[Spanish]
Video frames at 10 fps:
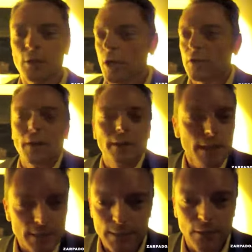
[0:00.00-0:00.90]
no, es
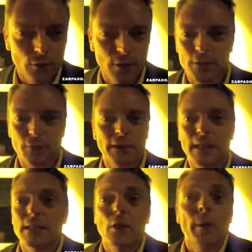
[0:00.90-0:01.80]
fantástico, es
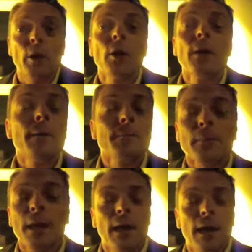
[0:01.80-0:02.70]
fantástico. ahora es lo más.